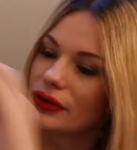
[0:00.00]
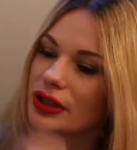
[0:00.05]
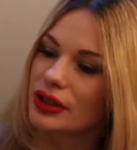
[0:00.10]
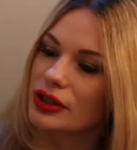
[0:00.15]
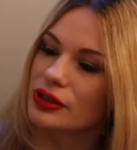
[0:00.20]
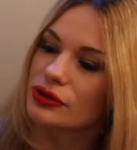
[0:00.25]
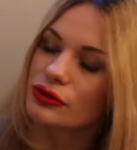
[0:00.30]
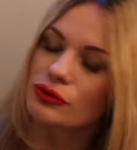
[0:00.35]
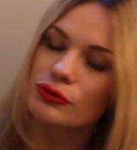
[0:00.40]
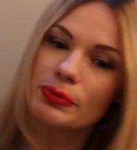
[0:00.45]
fand
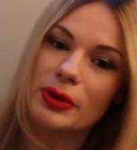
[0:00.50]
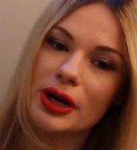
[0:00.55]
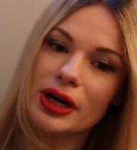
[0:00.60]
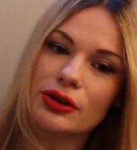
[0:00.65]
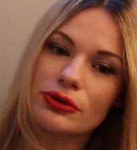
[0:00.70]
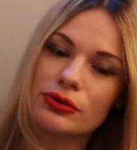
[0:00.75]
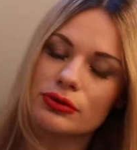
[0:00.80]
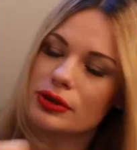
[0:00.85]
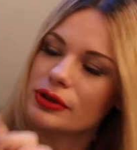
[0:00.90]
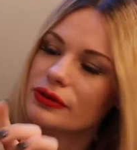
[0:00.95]
es super
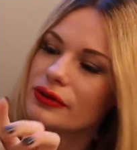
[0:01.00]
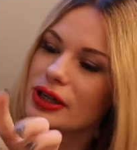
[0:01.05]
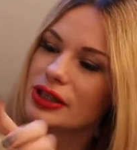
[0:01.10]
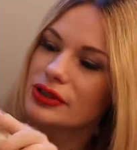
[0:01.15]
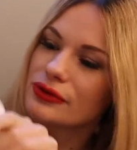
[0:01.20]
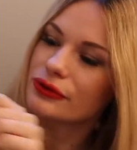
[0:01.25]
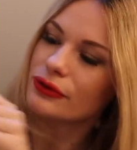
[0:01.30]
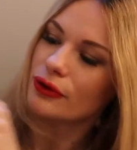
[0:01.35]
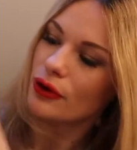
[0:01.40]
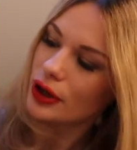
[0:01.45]
cool, weil
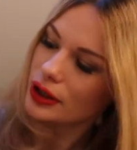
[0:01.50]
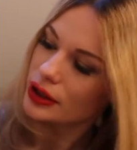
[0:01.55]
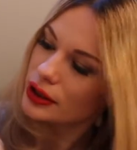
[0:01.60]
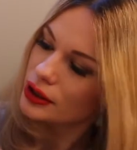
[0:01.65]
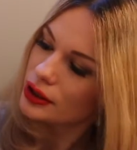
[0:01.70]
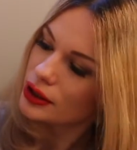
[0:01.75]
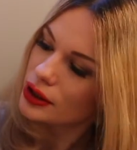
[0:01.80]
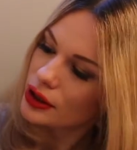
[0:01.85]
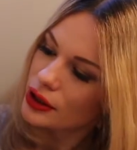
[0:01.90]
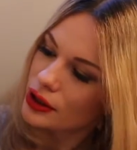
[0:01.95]
es
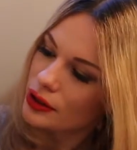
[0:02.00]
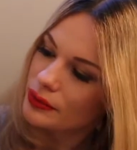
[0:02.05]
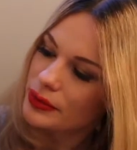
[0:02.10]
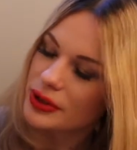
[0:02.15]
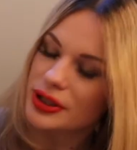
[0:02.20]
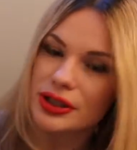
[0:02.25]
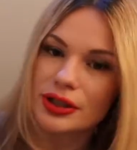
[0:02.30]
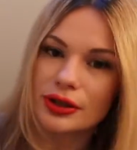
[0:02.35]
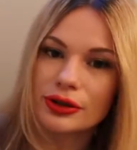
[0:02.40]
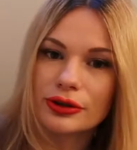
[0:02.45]
vorne ein
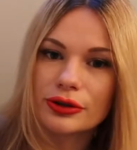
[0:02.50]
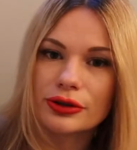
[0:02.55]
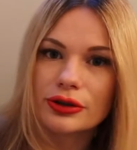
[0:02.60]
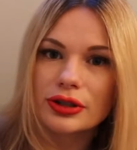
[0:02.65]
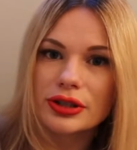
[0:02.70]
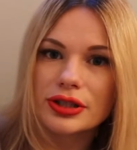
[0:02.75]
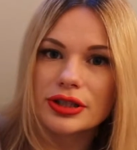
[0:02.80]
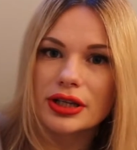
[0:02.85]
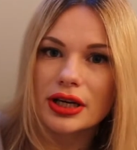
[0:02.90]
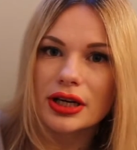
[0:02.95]
bisschen
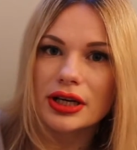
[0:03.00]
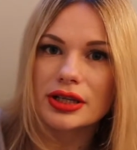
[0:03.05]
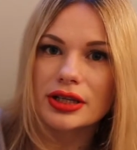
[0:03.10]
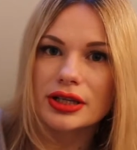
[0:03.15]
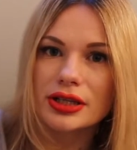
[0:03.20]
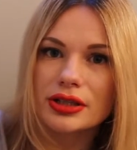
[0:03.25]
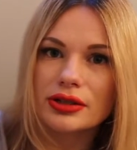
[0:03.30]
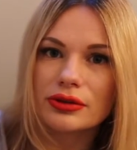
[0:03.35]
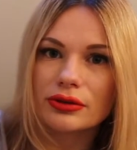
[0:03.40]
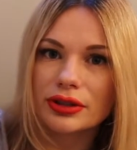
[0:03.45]
kürzer
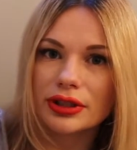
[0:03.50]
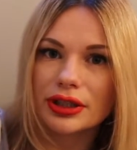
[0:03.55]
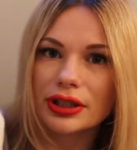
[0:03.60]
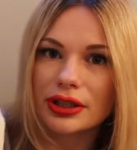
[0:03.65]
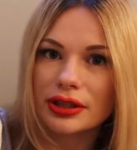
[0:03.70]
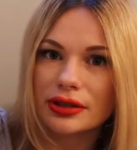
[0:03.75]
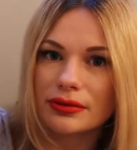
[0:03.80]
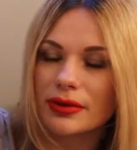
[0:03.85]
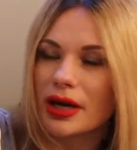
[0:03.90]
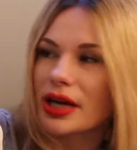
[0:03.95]
ist und
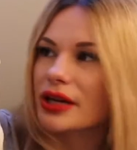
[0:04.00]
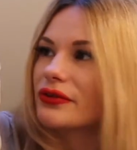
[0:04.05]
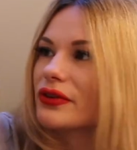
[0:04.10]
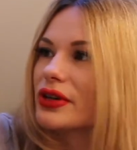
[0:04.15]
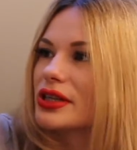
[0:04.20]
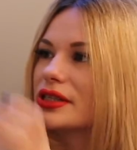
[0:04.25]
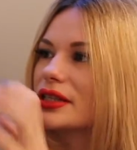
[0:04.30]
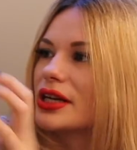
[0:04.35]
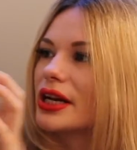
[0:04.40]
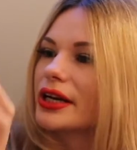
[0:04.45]
hinten
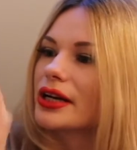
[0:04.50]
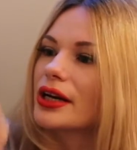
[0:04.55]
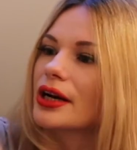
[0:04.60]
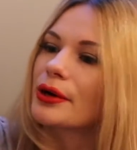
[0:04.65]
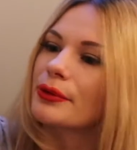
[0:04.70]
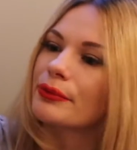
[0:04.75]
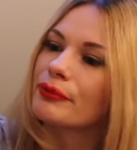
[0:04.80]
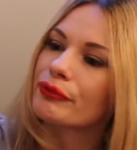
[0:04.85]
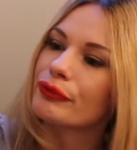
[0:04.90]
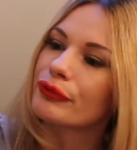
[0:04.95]
etwas
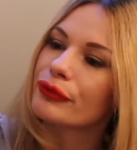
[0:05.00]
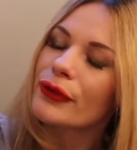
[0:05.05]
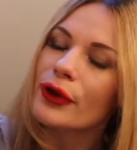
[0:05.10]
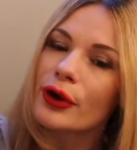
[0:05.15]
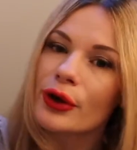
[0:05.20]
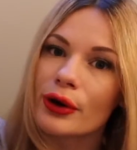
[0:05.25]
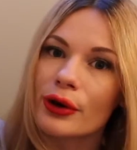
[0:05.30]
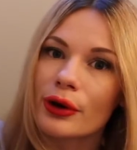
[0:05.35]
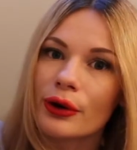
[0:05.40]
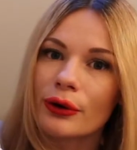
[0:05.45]
länger.
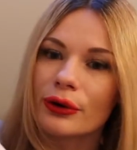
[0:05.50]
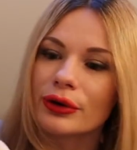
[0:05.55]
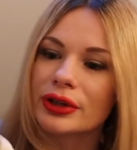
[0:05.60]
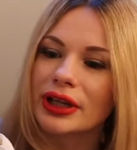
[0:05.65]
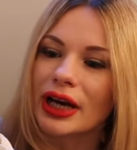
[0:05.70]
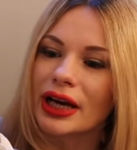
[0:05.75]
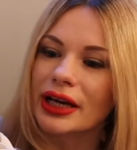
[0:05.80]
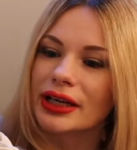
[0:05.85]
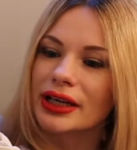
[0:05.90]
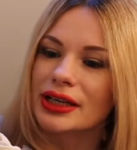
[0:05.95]

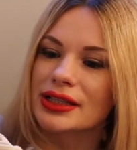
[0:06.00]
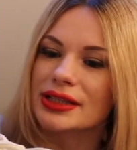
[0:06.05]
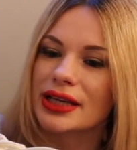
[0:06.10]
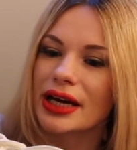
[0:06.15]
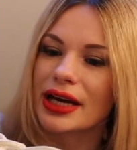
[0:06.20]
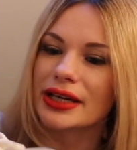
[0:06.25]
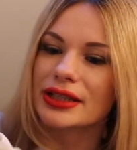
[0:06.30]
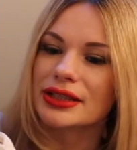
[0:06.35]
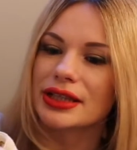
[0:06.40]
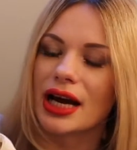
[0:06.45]
Und an der
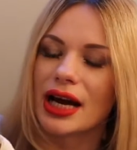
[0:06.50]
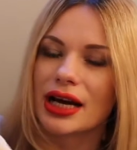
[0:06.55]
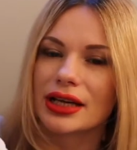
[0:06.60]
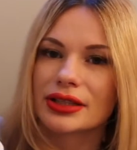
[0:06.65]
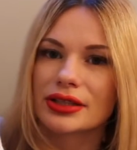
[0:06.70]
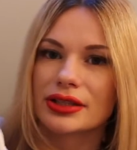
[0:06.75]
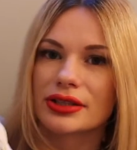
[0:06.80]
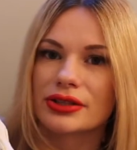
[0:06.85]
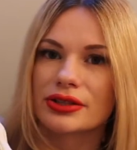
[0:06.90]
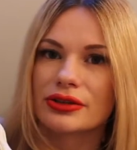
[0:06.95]
Seite
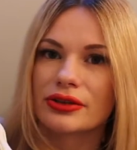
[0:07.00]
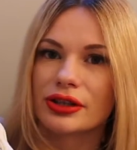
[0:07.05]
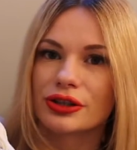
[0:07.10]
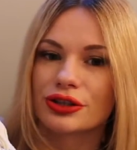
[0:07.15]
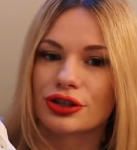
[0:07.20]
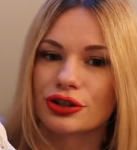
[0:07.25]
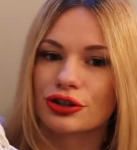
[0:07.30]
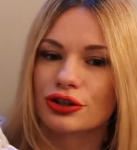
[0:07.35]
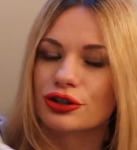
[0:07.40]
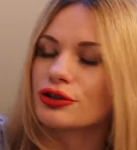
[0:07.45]
hat es
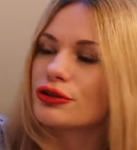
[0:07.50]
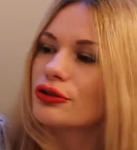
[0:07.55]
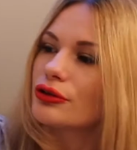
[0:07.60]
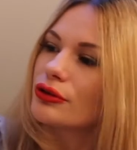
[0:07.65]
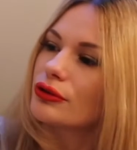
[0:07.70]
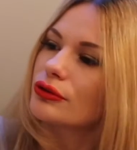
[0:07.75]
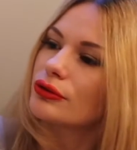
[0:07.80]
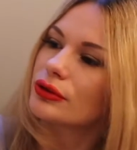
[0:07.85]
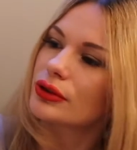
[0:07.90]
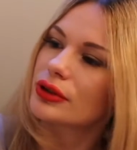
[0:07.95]
solche
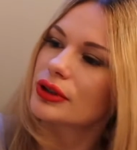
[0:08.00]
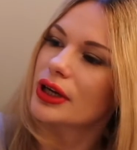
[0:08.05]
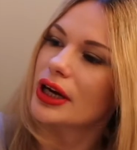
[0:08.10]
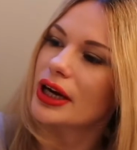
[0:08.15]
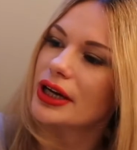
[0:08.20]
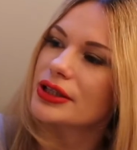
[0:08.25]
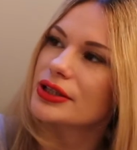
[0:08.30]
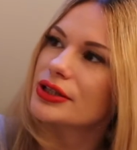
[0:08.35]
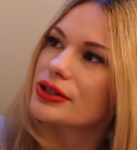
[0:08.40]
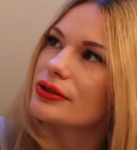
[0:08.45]
Schnürung,
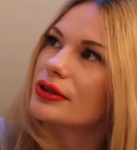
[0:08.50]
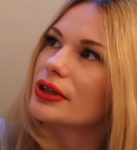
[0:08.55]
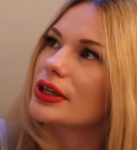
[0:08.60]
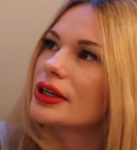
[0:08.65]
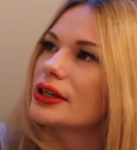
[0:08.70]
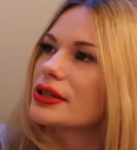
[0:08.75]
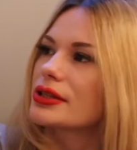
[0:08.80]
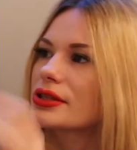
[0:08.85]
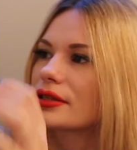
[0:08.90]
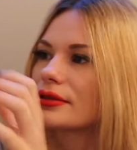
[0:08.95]
rechts und
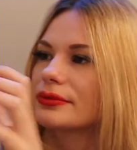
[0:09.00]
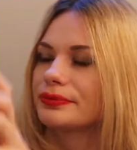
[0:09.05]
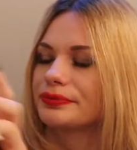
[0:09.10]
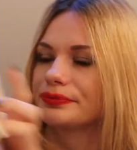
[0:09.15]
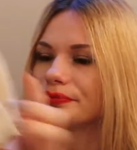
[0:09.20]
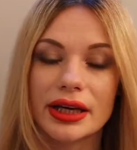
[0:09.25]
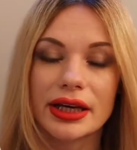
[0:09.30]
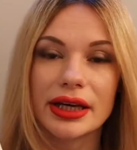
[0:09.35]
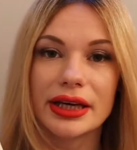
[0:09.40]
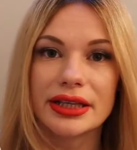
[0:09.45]
links.
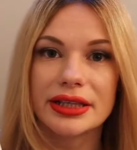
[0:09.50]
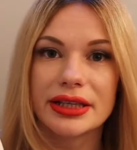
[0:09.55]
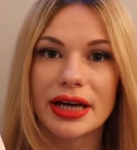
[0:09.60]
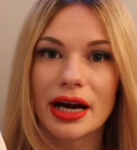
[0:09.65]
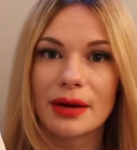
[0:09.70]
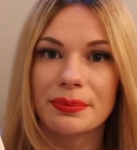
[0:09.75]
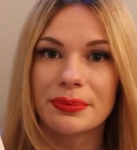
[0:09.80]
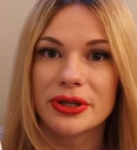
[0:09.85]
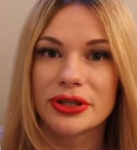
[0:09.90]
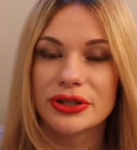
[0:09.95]
Ich
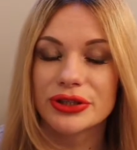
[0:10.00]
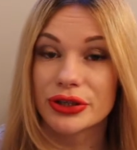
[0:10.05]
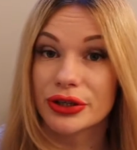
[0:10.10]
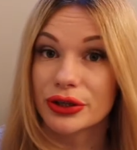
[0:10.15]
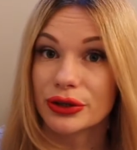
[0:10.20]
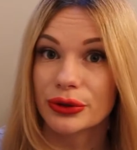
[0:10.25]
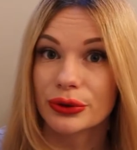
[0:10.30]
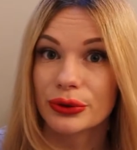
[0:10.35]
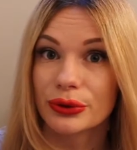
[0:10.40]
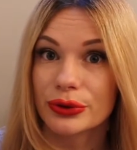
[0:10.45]
habe es
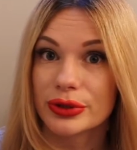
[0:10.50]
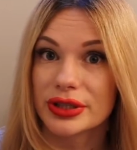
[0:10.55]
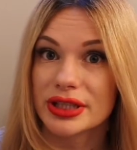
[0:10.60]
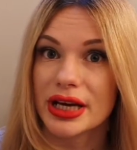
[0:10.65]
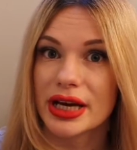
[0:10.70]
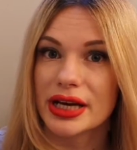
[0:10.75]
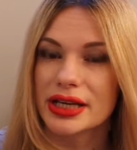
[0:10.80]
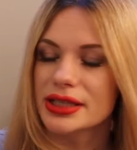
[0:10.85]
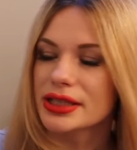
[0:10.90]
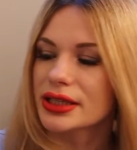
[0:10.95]
in
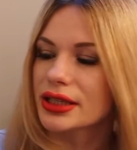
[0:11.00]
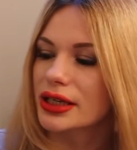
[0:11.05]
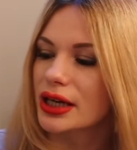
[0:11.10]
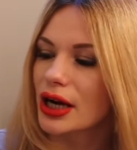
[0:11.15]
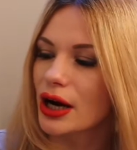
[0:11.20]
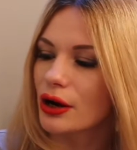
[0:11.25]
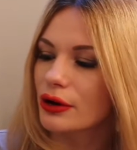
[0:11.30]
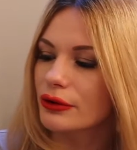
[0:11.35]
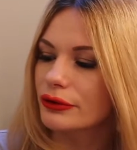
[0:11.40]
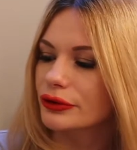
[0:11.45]
Größe S
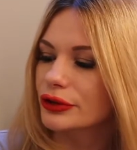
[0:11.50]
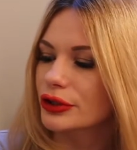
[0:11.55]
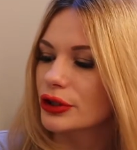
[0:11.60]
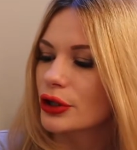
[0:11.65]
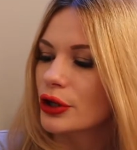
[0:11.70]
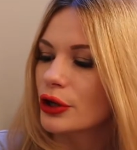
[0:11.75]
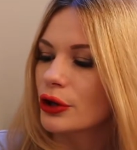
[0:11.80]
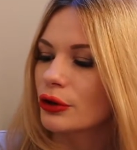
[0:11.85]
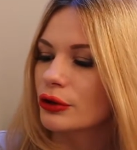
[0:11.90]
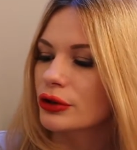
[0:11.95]
gekauft
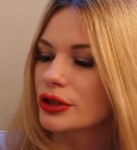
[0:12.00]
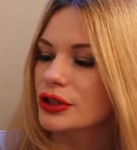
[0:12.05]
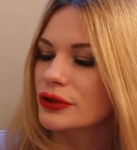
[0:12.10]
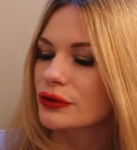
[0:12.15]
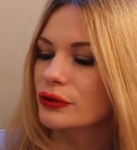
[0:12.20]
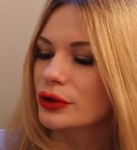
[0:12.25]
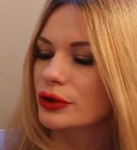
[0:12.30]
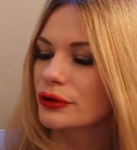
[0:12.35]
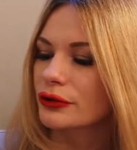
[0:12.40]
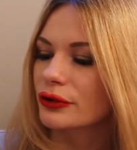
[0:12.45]
und es
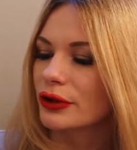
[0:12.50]
wurde